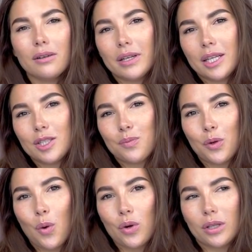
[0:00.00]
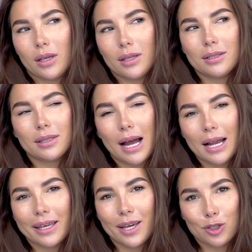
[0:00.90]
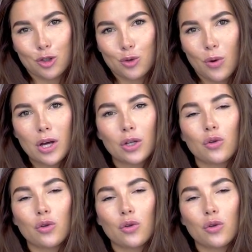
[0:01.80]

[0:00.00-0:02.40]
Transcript: говорить про такие детальки и аксессуары,